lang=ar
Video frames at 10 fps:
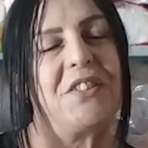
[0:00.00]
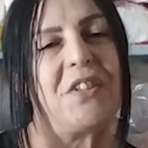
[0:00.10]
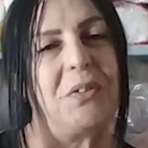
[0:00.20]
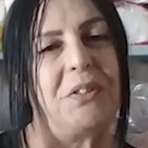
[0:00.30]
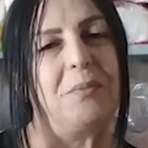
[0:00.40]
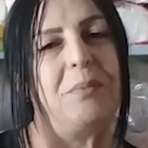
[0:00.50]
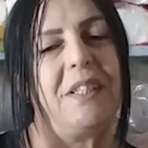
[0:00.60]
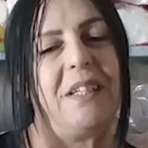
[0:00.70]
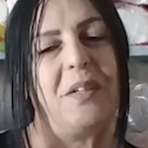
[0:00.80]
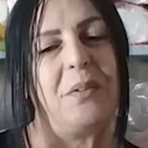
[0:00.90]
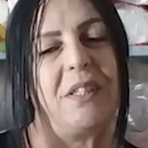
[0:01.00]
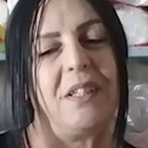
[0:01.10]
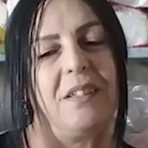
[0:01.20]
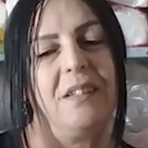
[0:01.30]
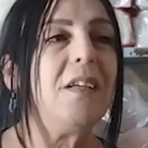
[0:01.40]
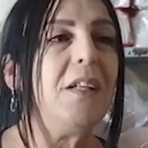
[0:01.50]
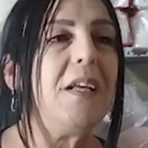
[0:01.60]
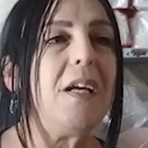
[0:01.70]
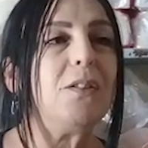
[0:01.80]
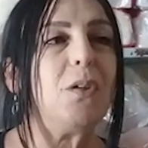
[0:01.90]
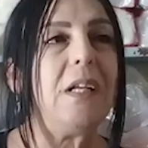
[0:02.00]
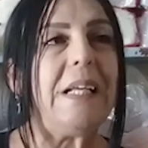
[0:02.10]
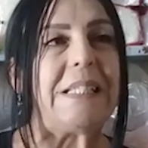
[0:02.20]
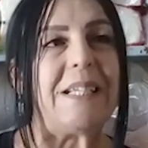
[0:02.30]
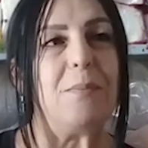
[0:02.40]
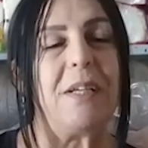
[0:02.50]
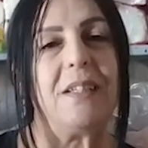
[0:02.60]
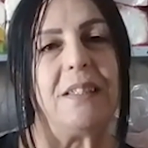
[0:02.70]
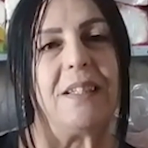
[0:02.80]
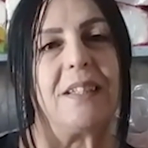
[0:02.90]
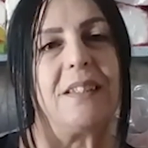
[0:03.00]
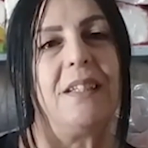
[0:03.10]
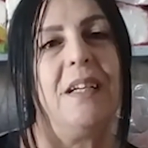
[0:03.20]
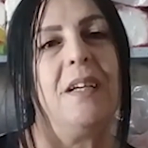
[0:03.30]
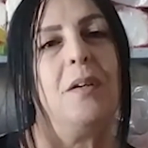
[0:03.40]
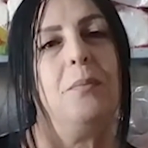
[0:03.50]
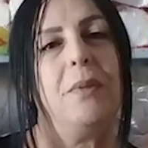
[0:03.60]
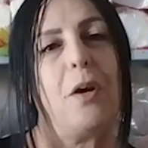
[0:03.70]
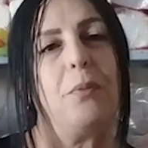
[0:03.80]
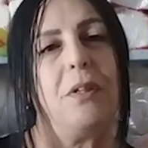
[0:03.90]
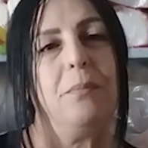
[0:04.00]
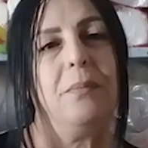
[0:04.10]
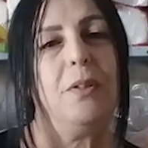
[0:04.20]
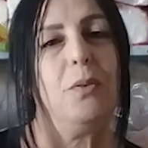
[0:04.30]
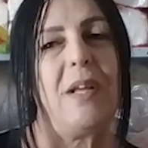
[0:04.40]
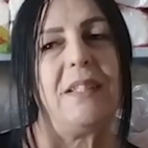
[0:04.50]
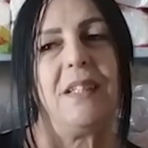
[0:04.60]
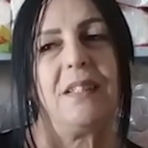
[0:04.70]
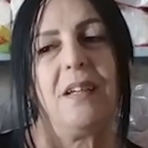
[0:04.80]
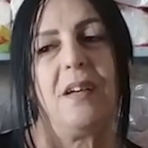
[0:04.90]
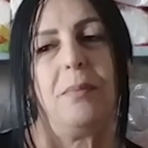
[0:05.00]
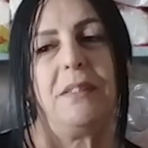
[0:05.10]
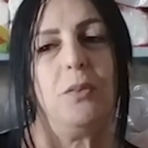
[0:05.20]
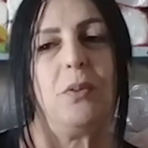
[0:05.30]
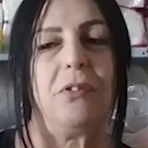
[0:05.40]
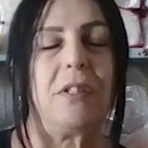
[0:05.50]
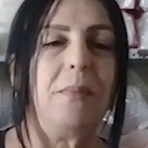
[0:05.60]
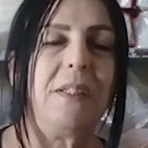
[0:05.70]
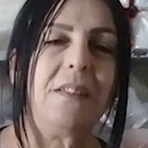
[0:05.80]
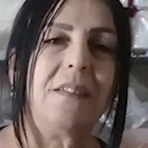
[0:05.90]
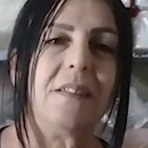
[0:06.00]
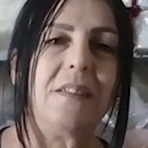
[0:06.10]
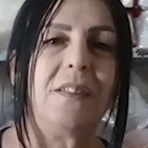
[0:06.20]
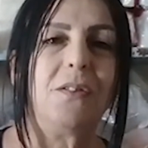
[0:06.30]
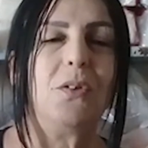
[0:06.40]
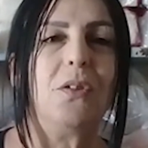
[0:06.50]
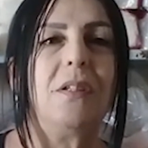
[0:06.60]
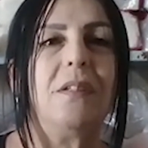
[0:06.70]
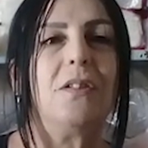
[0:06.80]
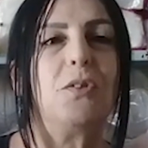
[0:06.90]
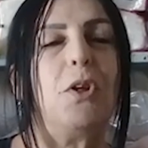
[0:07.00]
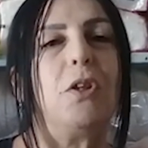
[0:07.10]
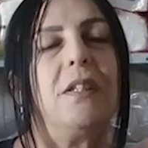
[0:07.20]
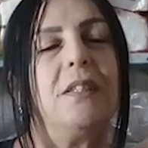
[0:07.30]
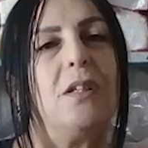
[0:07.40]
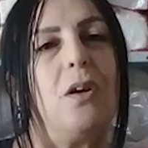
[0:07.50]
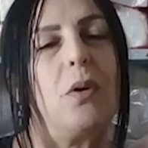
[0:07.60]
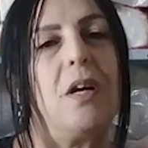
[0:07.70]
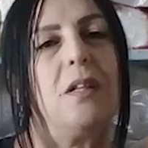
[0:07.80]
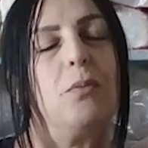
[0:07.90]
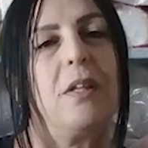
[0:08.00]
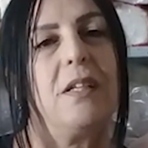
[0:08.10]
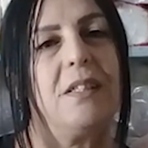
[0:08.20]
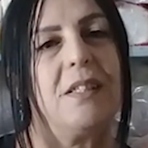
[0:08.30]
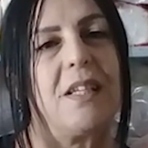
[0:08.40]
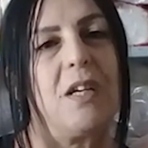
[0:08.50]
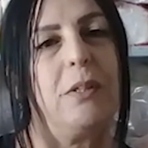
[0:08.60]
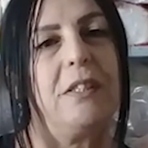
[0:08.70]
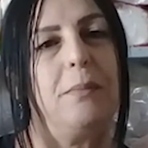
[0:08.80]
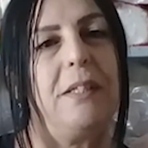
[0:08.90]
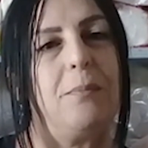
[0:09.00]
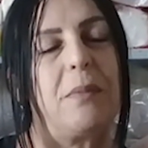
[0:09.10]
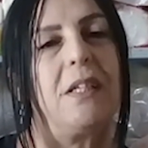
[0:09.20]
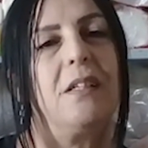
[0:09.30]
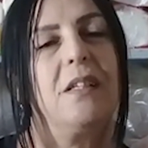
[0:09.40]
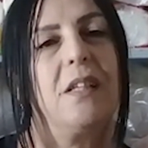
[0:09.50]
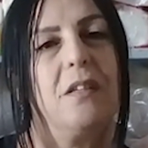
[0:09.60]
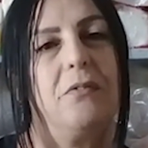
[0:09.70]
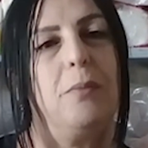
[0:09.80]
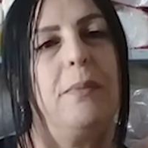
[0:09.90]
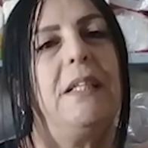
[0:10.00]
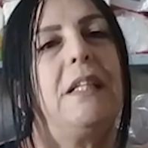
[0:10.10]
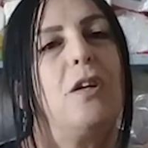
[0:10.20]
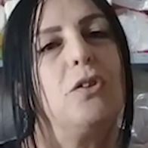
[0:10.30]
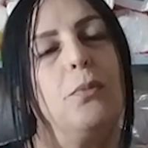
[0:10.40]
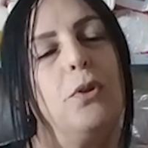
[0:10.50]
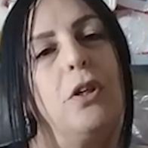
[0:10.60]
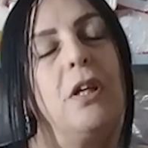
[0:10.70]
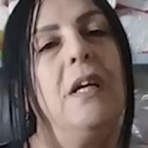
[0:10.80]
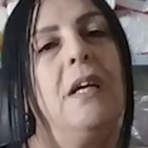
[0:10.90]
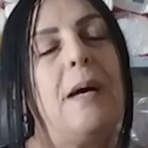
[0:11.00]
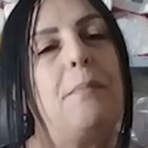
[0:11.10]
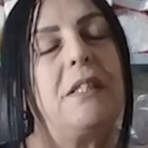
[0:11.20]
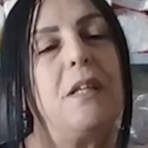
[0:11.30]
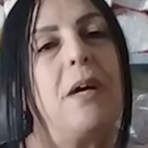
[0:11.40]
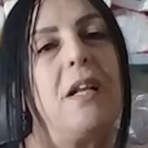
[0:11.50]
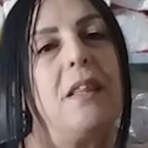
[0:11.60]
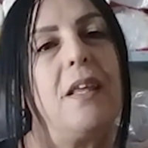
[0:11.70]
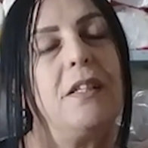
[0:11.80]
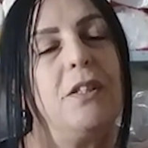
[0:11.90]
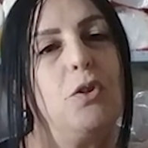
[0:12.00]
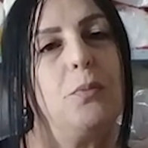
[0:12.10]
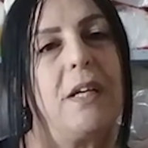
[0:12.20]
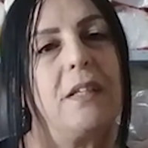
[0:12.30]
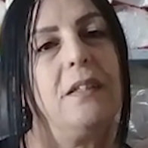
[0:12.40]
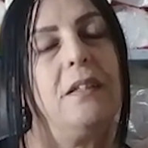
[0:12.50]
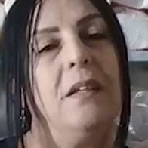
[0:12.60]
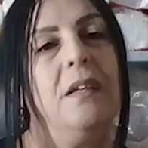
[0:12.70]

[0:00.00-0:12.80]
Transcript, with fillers: رجعوني منيح لورا كلياته على حسابي أنا يعني بعمري بالولاد يعني ها بدي وفق بين إنه أطبخ لهم حتى أوقات لو بضلني للساعة واحدة بالليل مثلا لأنظف البيت لأطبخ أما طبخة لثاني يوم يعني